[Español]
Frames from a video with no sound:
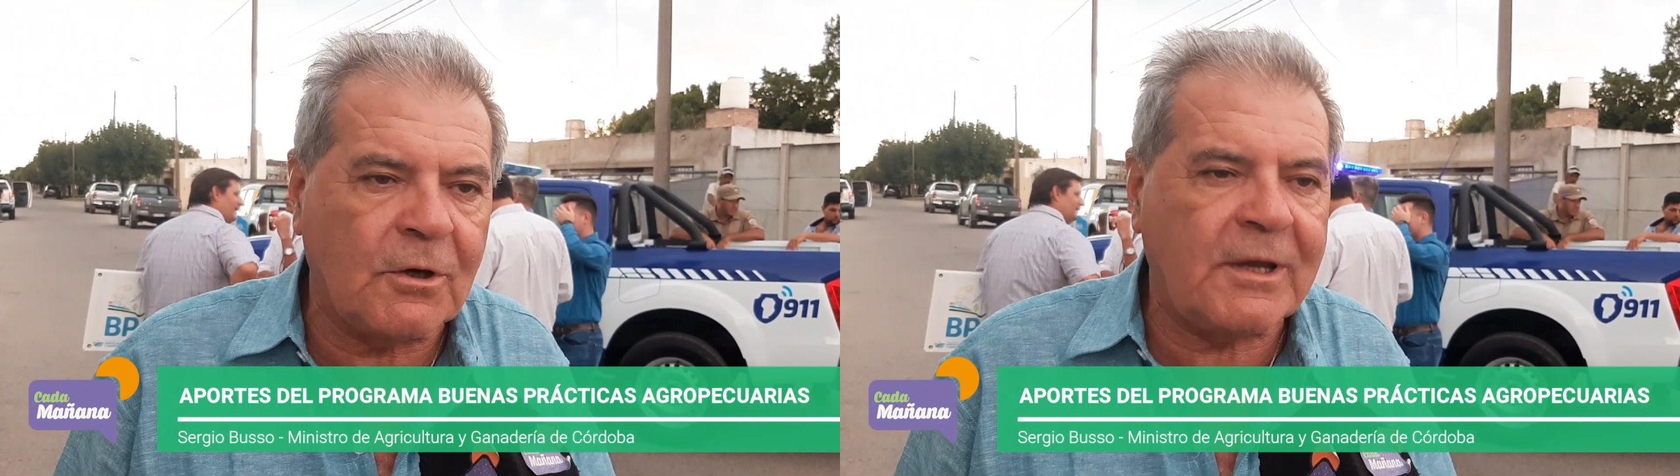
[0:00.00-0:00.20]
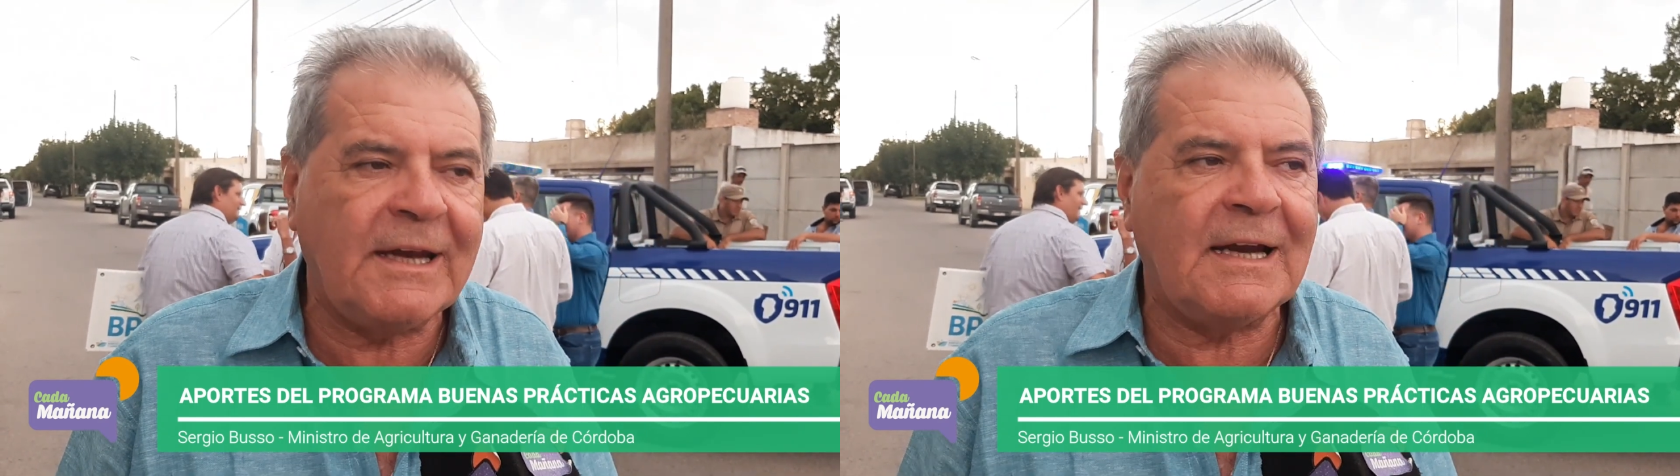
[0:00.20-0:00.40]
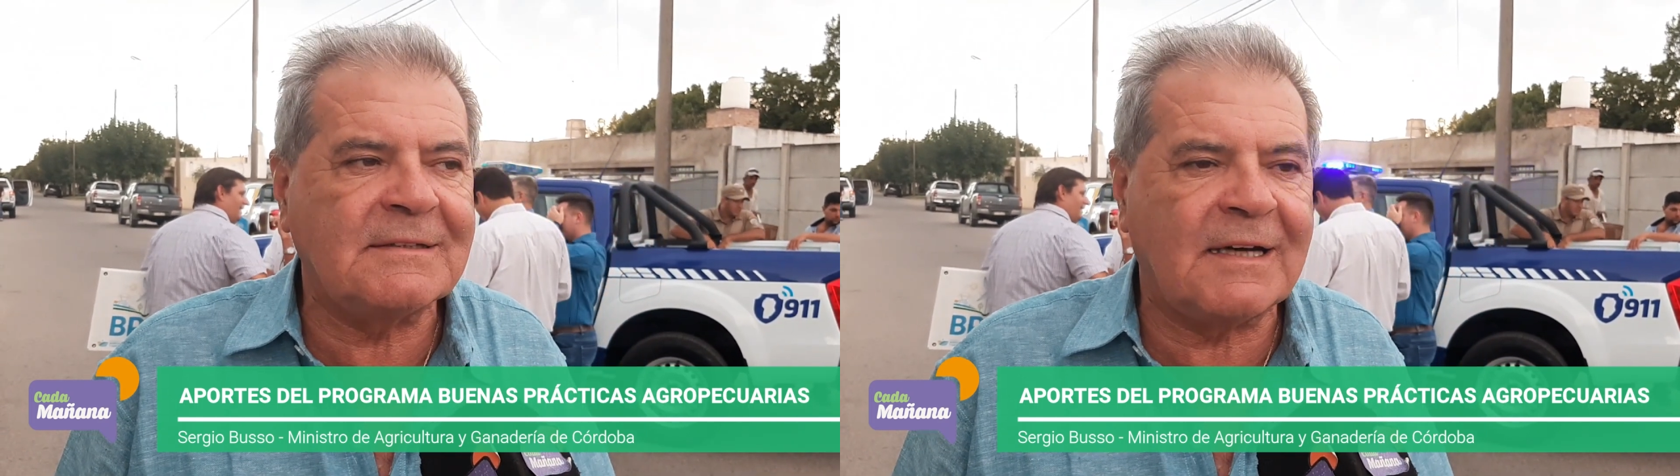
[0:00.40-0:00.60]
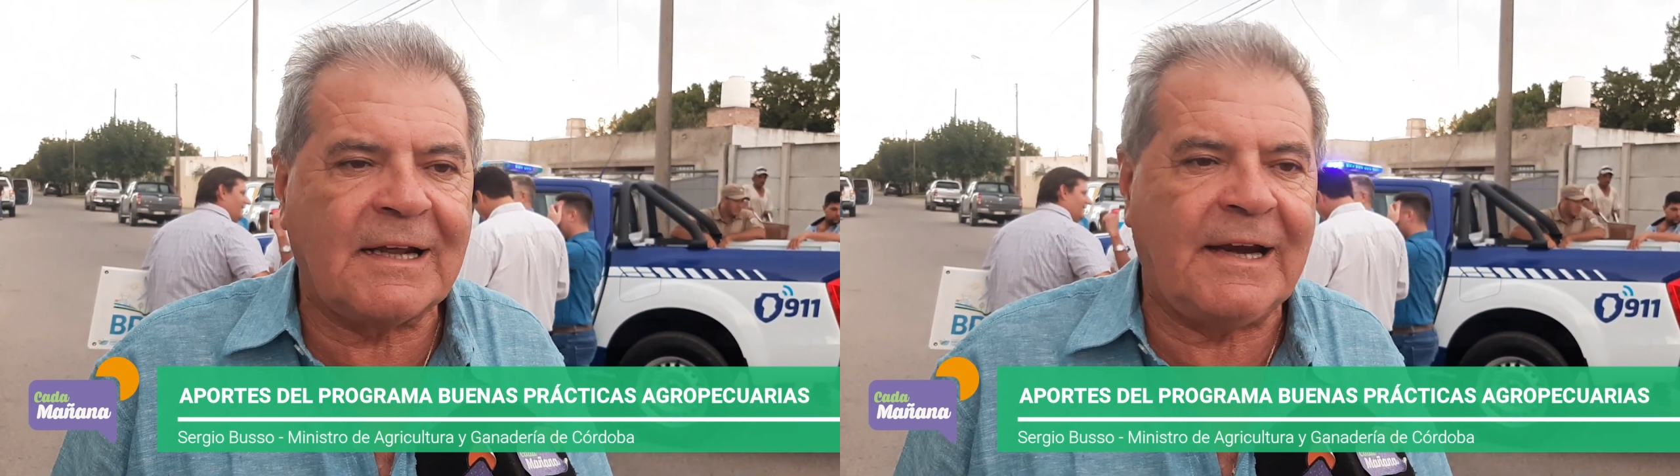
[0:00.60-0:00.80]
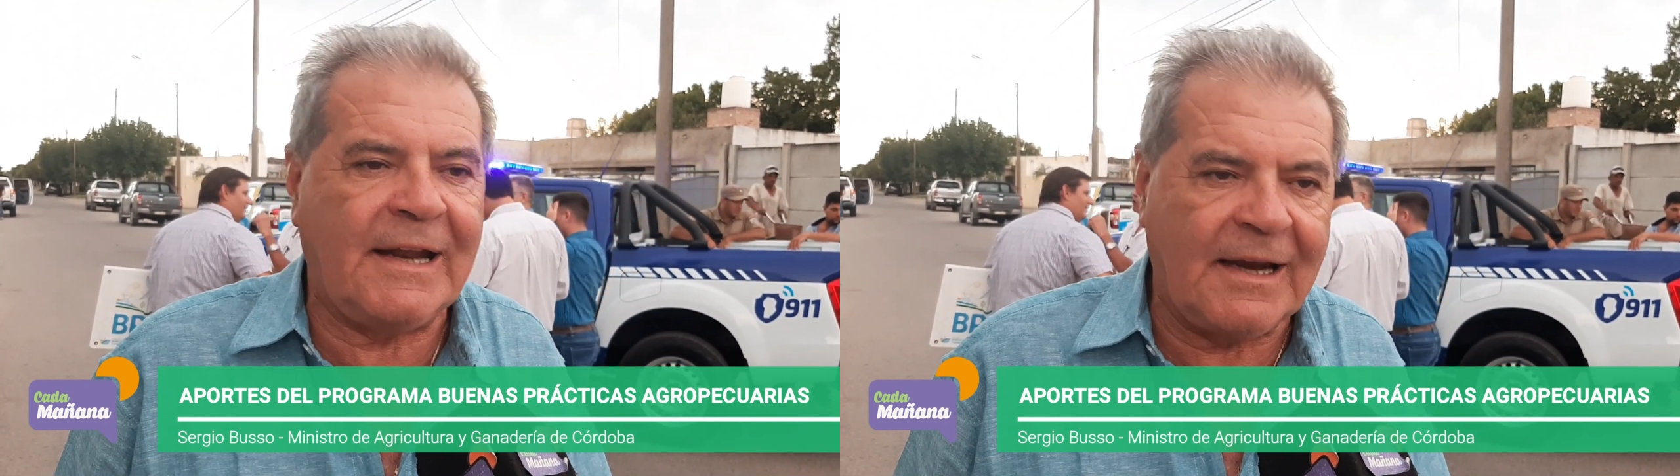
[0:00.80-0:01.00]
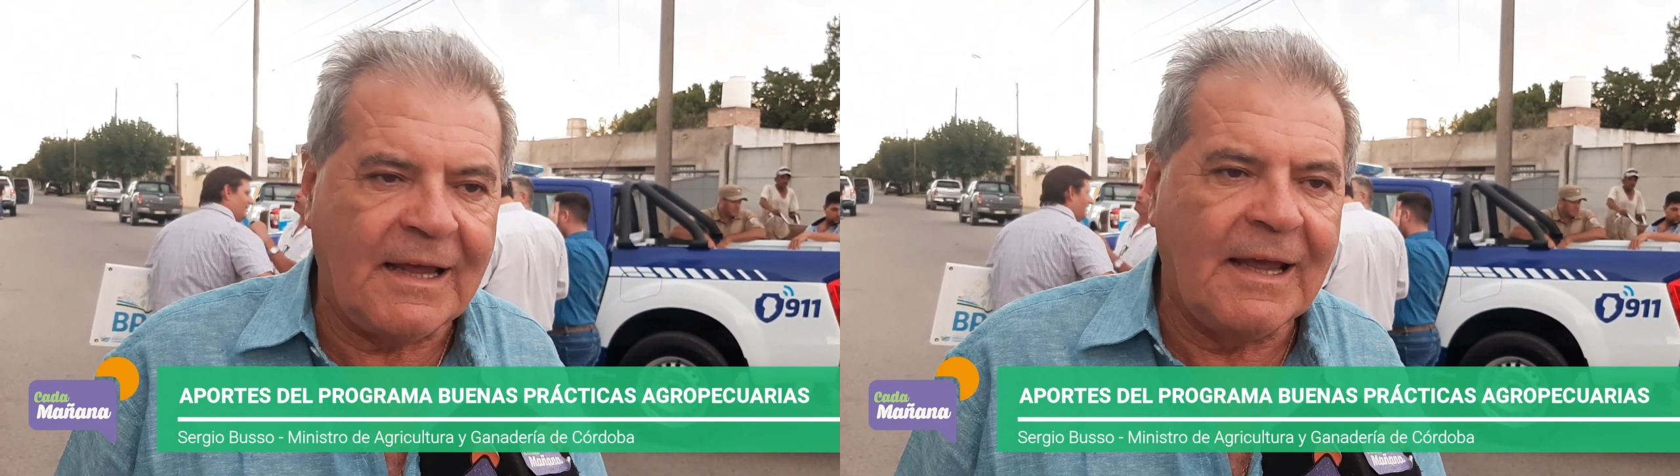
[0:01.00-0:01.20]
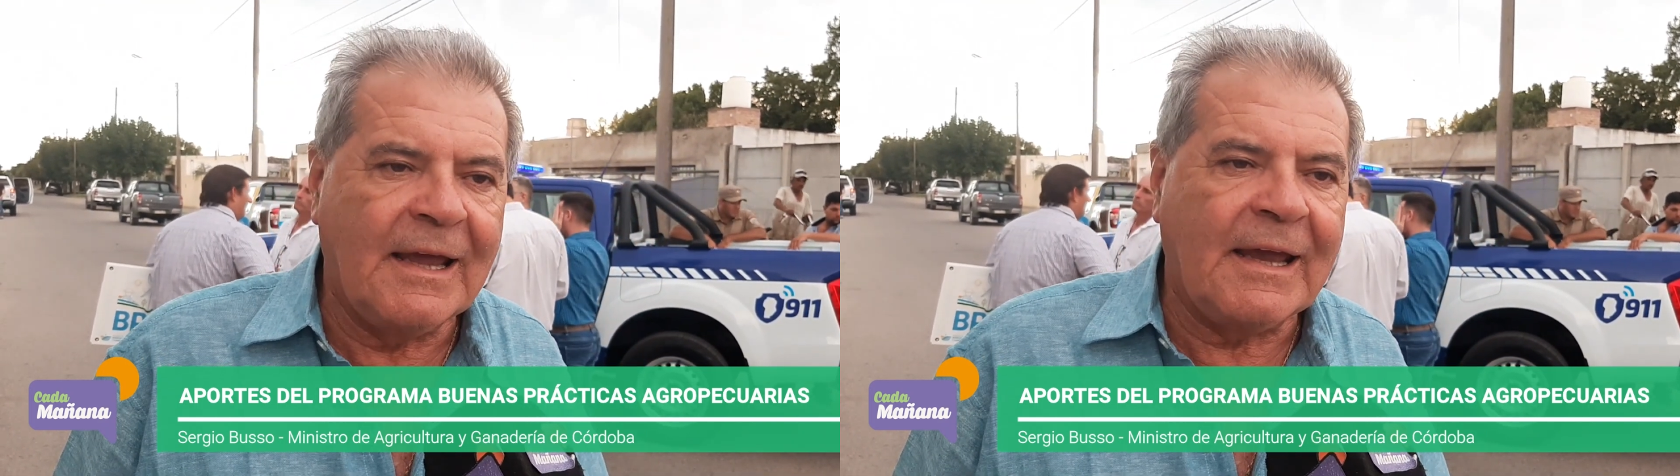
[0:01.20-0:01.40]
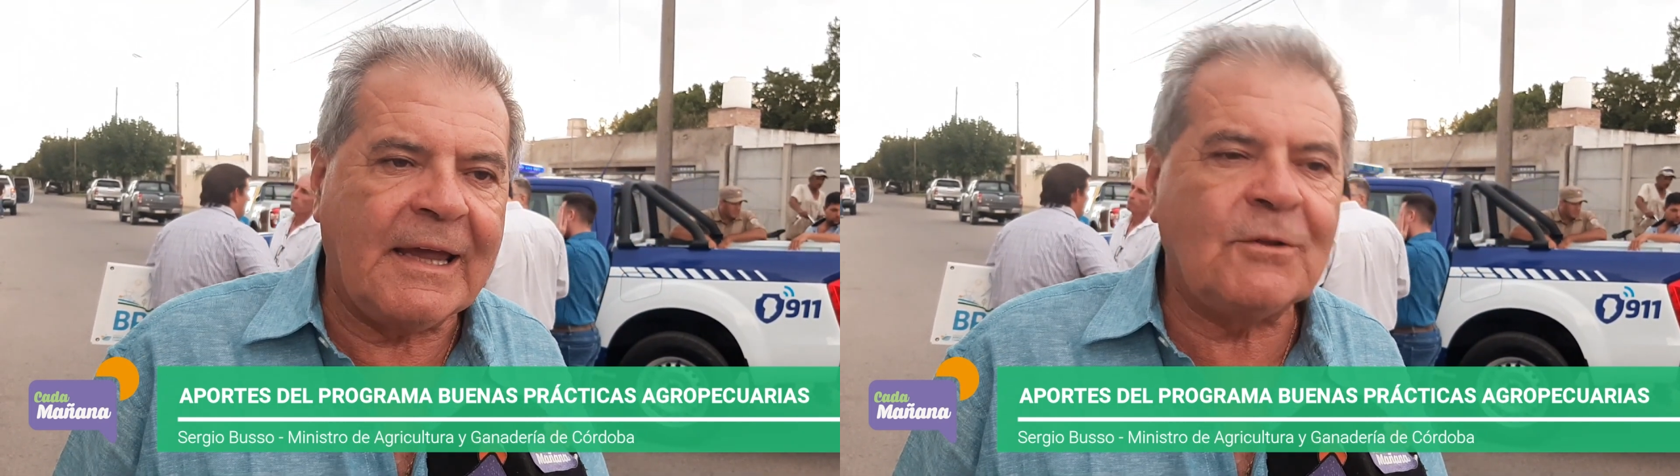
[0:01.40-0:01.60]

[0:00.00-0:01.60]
Nos quieren hacer creer que